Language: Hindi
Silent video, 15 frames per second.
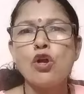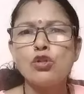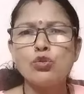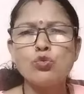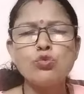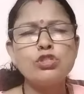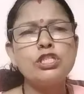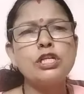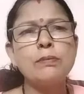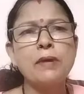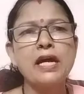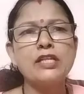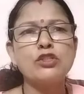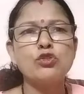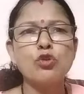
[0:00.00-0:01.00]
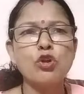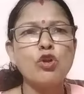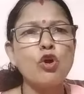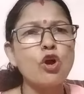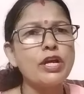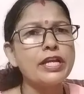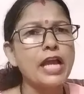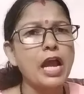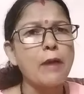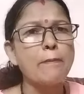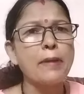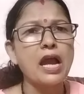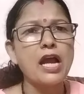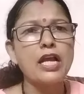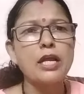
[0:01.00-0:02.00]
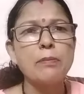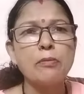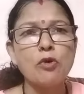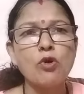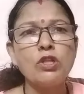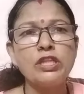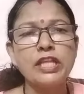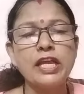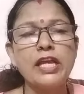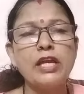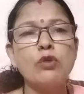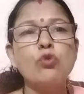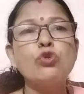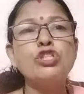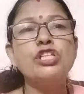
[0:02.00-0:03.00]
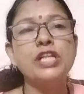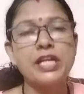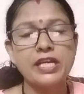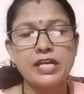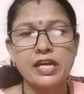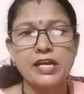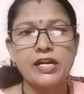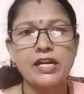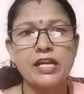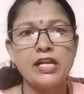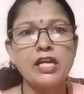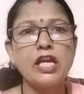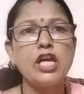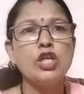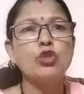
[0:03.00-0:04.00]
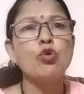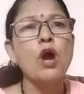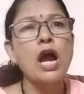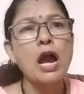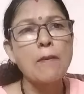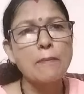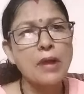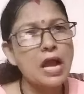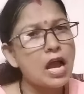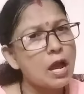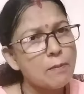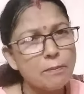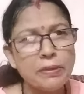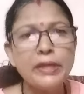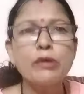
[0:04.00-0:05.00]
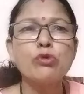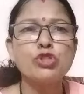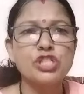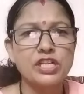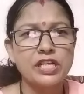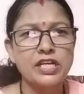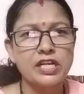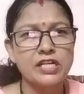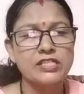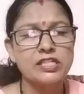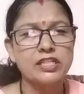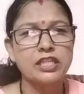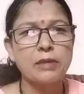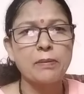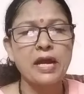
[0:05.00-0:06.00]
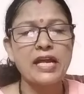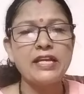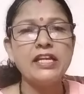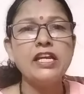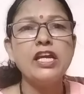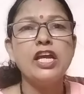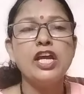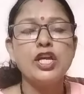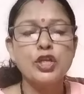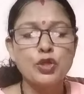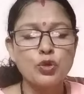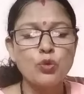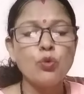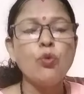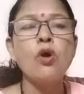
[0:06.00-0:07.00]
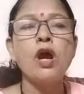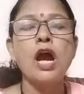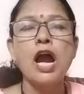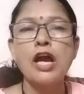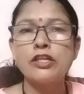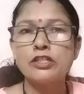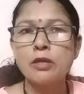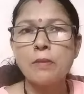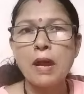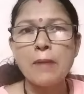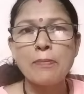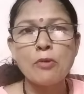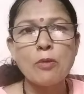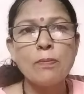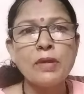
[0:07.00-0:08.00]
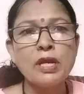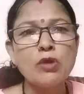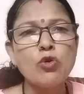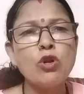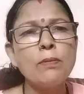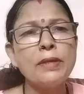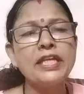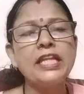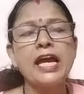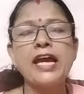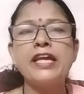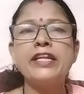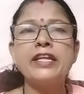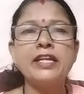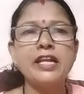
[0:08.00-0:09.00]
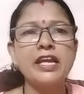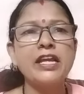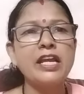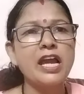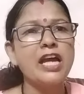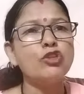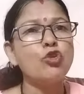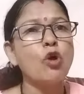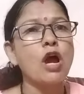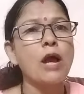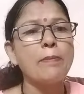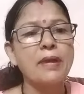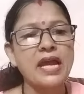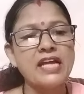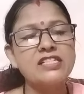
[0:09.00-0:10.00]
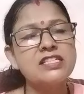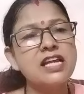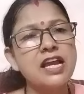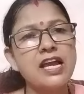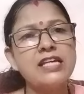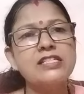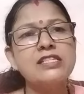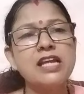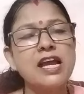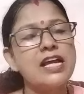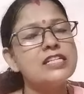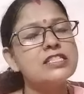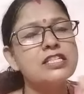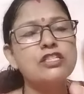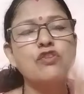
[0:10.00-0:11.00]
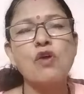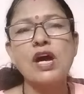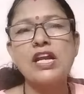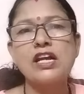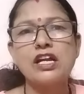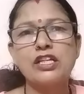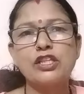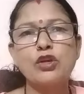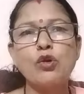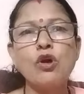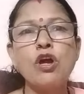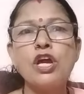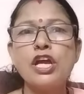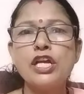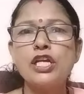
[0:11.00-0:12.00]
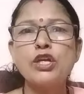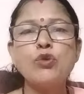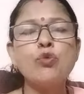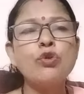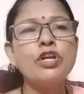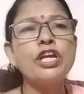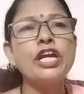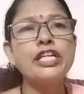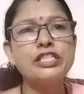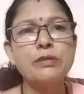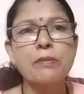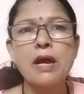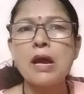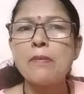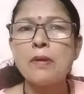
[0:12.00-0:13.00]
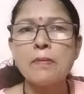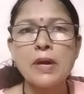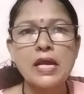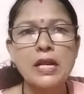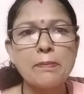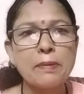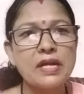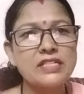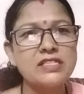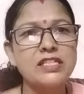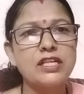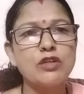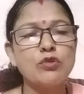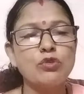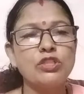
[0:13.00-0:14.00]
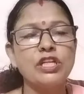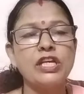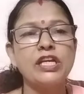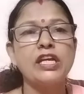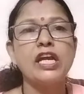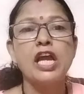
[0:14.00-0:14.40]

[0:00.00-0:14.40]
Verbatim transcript: और दूसरी बात जो लोग यहाँ पे आके बोलते हैं कुछ नहीं कर रहे हैं तो आपका हम भी कुछ नहीं कर सकते भाई क्यों जब आपको बिल्कुल भी धैर्य नहीं है तो आप ऐसे ऐसे ऐसे सवाल करते हो कि उनके जवाब हमारे पास नहीं होते